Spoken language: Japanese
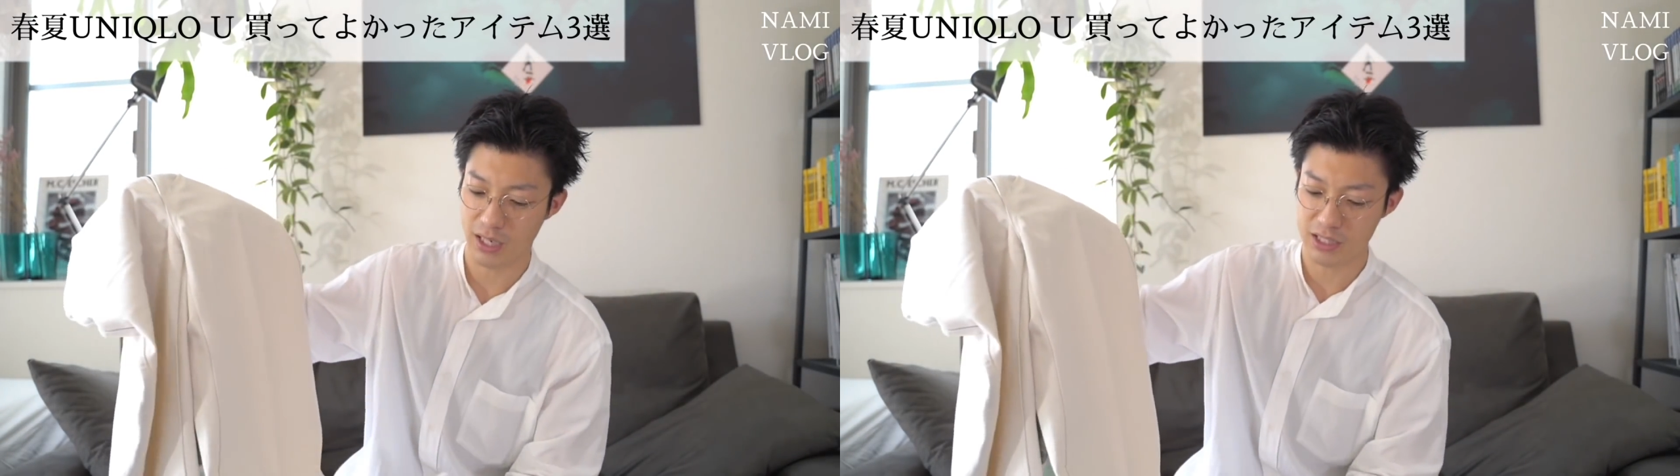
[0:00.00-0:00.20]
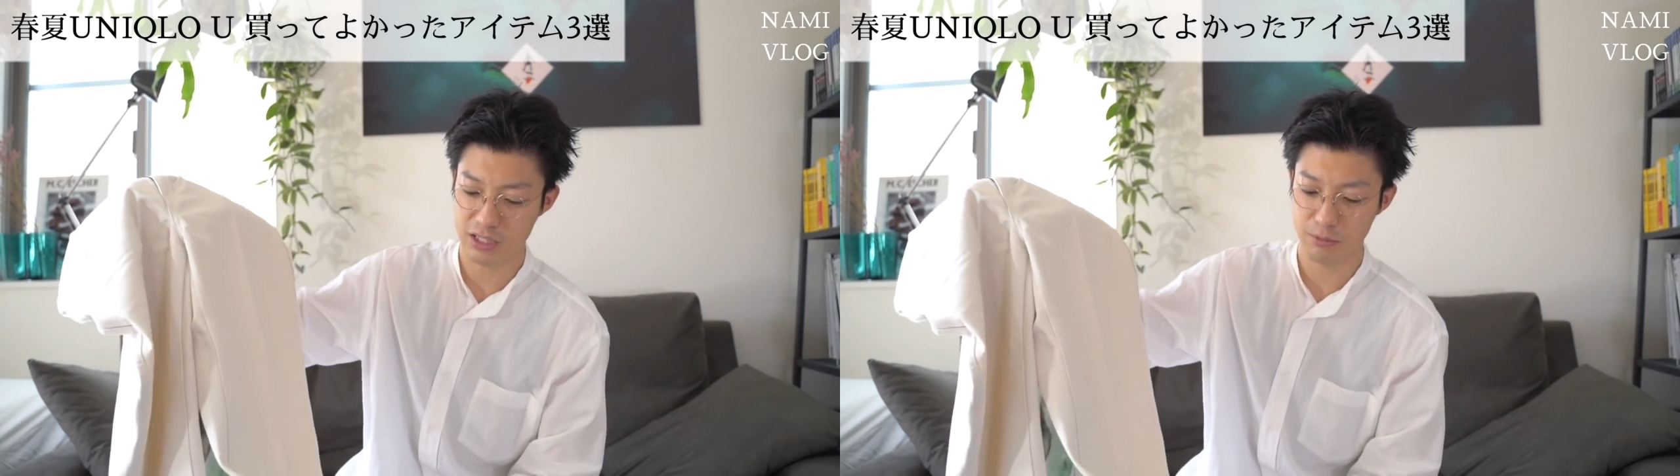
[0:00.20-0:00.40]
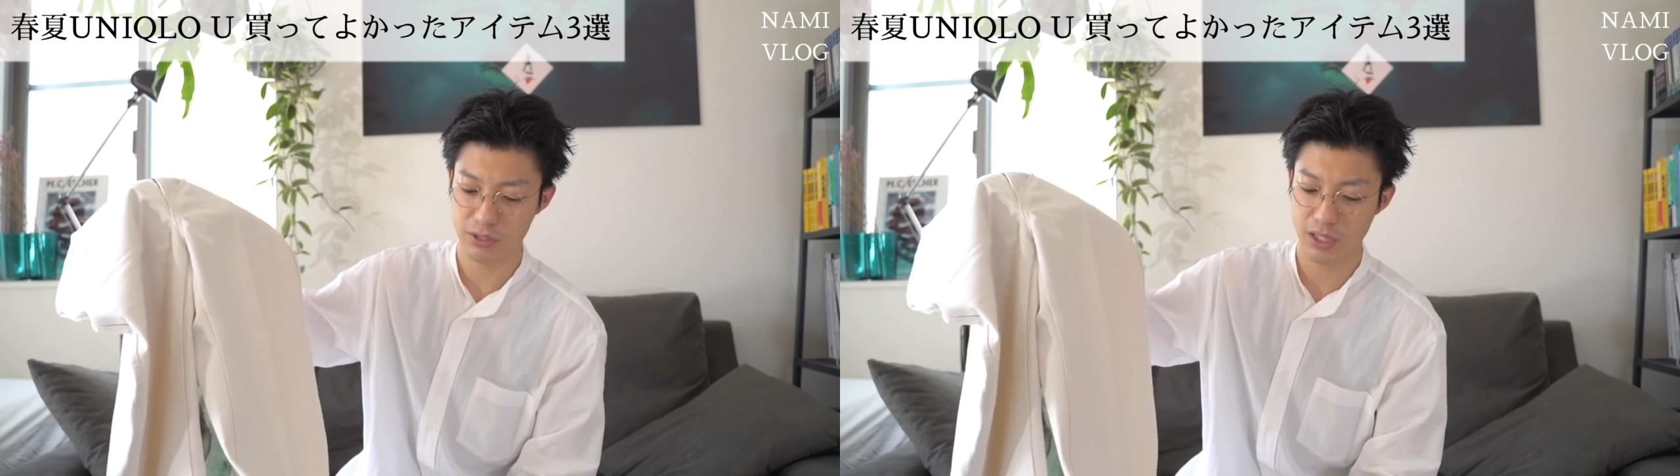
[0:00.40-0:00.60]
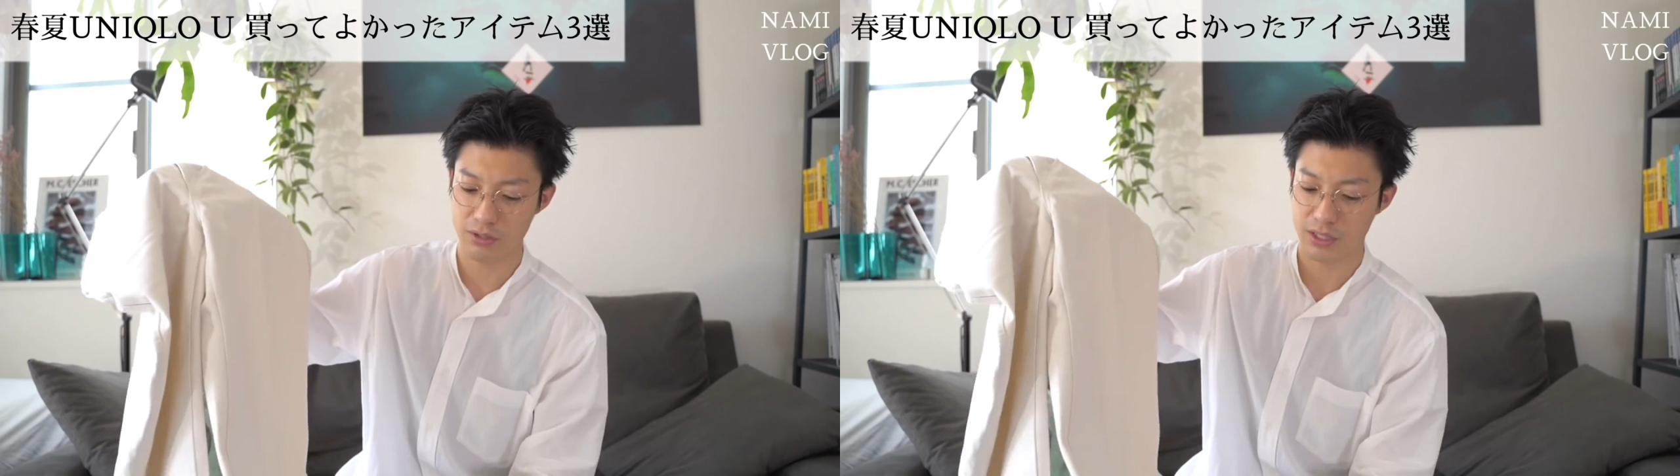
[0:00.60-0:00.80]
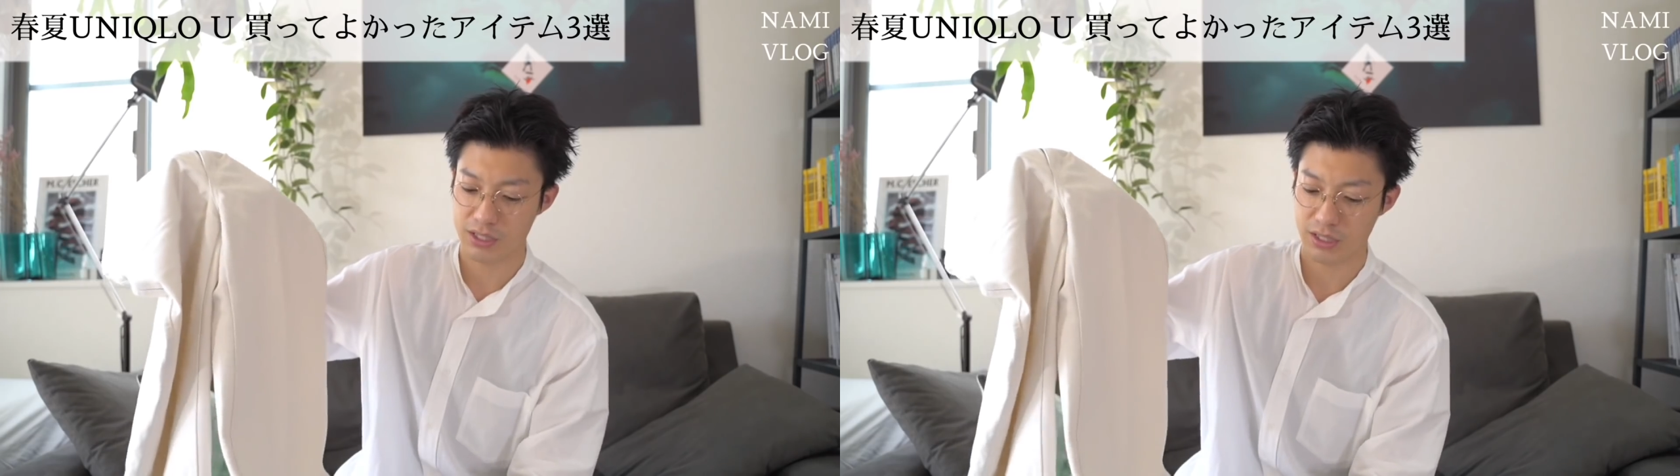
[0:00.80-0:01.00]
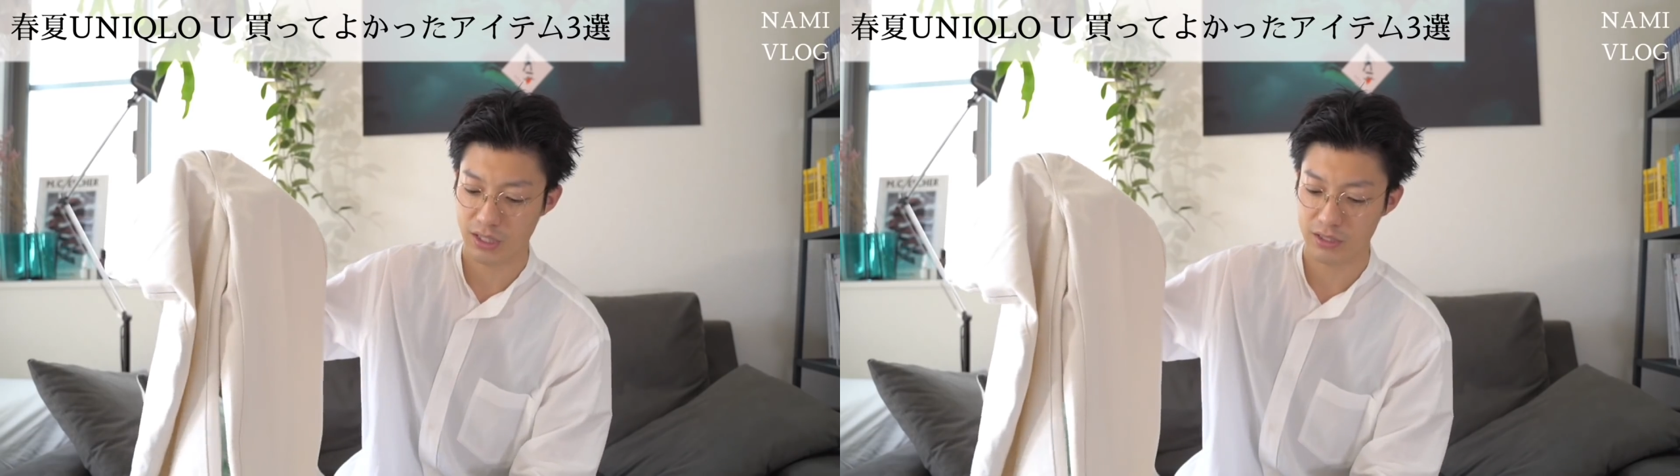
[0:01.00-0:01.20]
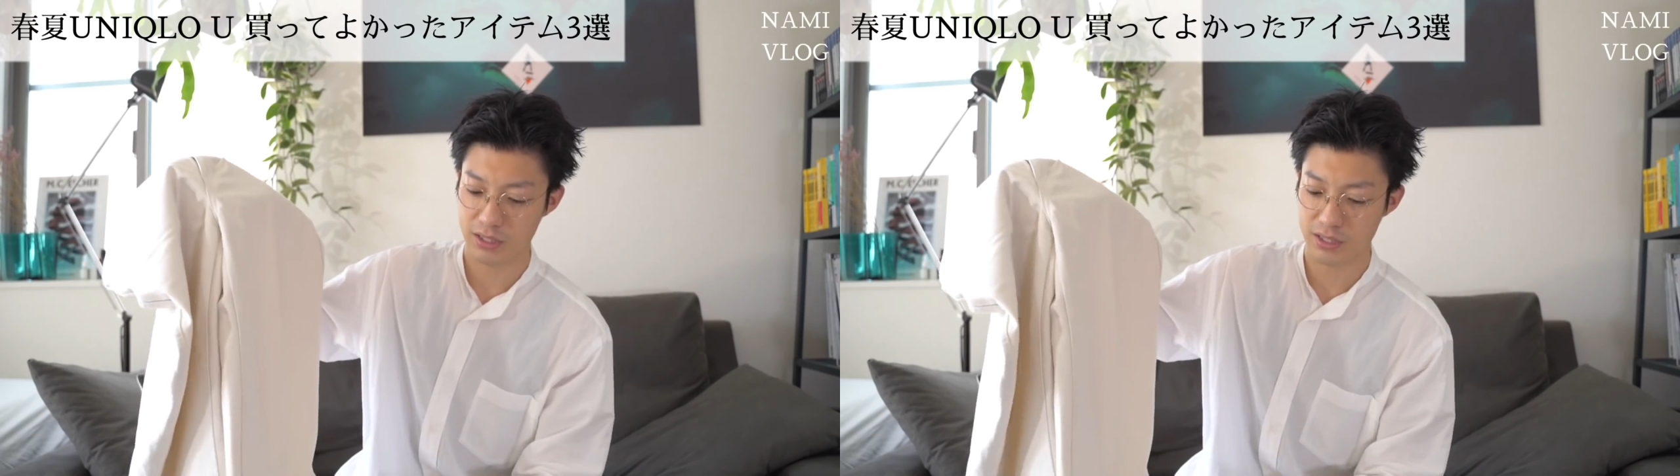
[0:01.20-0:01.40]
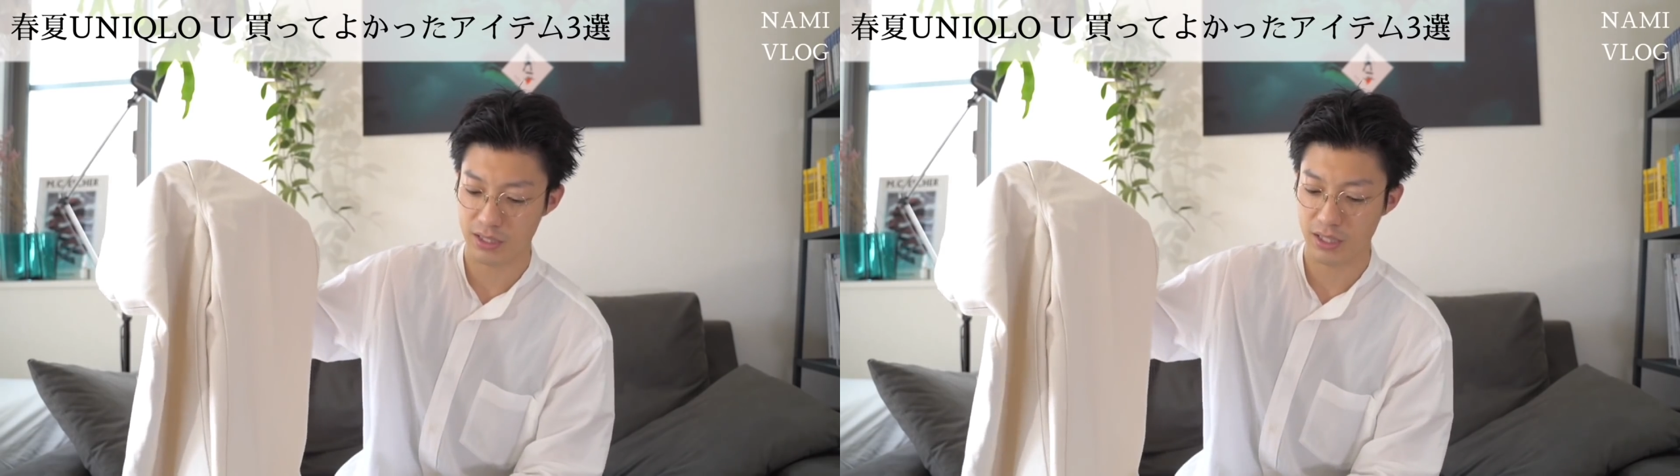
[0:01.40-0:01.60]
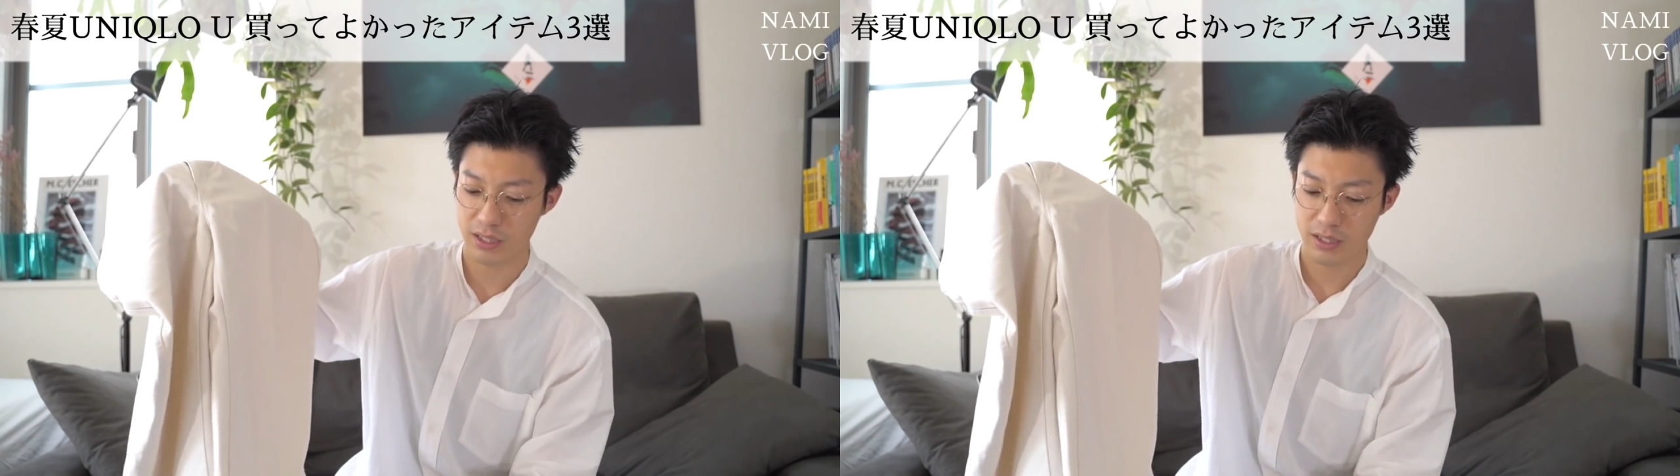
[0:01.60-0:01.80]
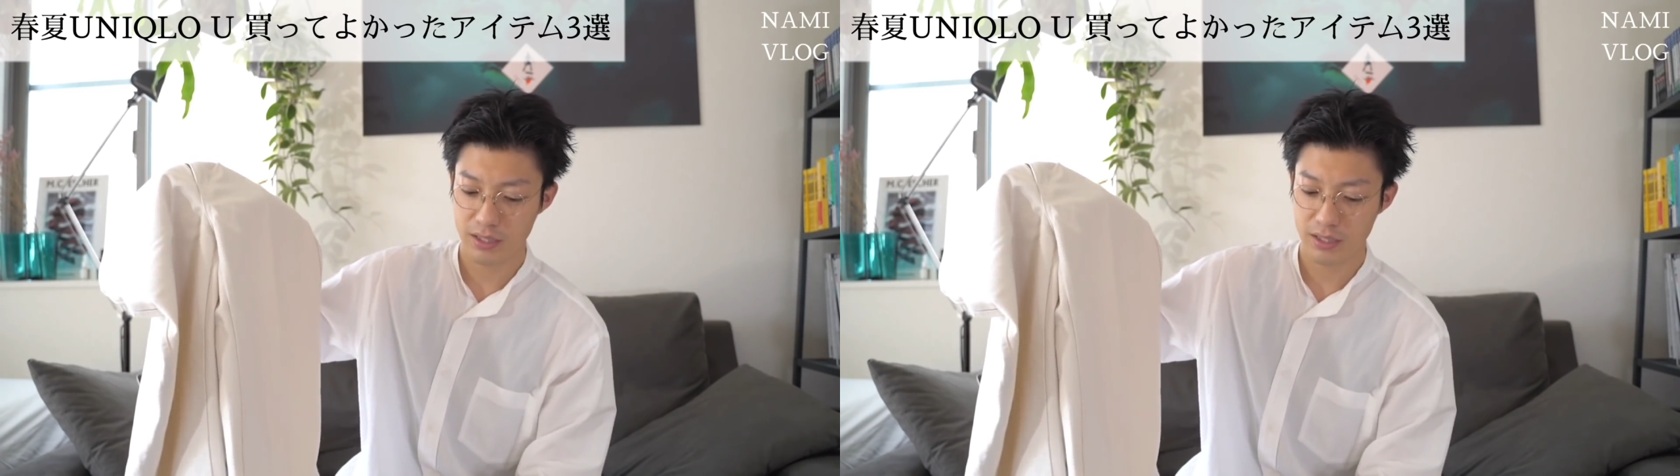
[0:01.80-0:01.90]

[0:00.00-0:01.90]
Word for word: 厚みのある生地感ですね